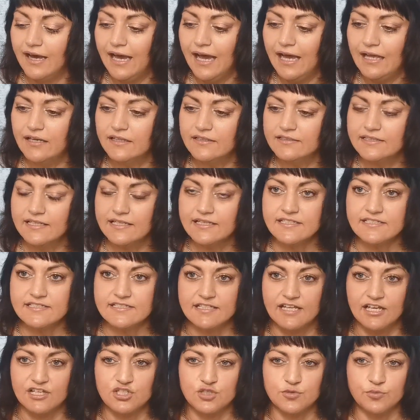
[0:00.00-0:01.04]

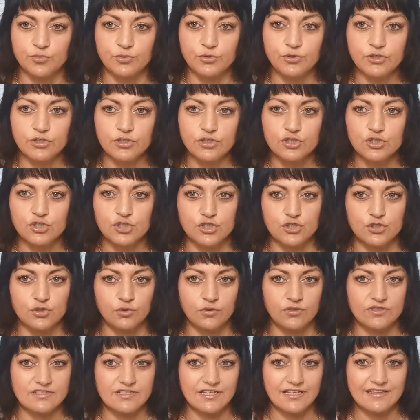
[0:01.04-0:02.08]
Allerdings der
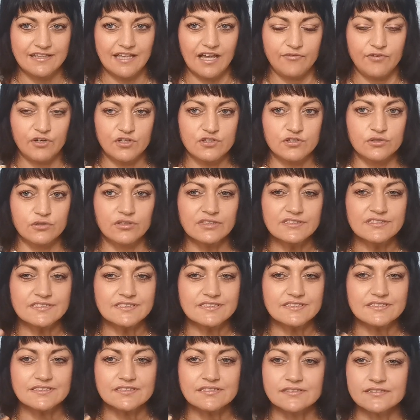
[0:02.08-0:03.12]
Sprühstoß, der war so,
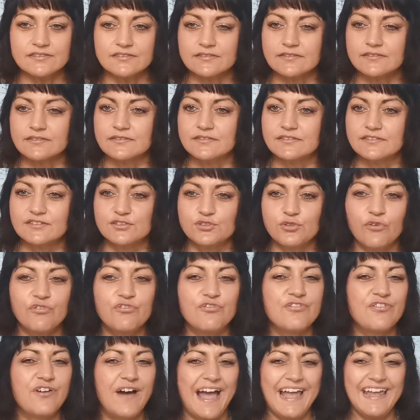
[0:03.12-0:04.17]
so
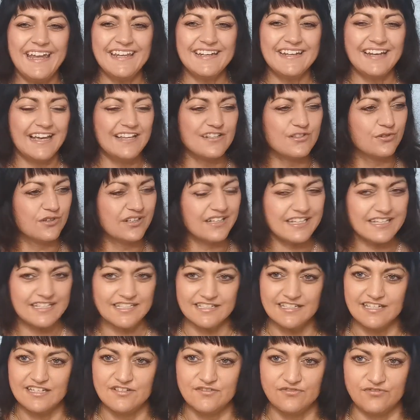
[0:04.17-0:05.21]
fein, also
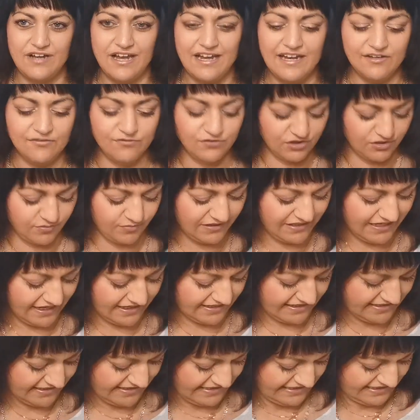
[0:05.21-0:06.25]
richtig fein, wo ich immer
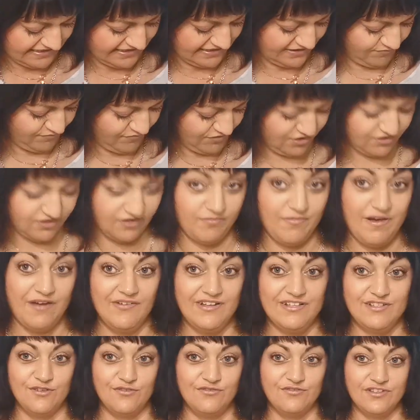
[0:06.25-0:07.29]
denke, es muss doch mal
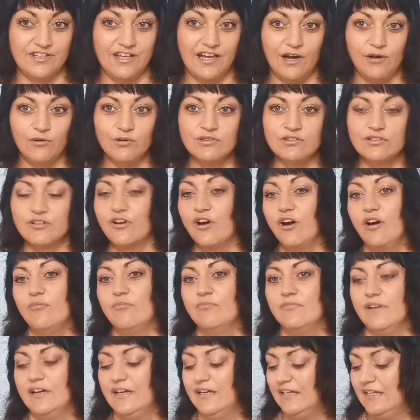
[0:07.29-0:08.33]
was auf die Haut
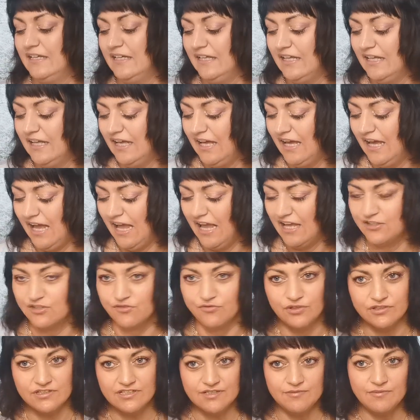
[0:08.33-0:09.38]
kommen.
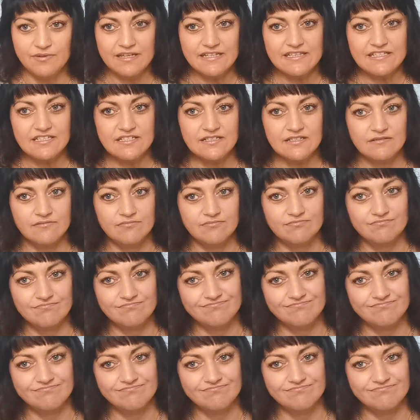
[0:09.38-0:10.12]
Also würde ich mir jetzt,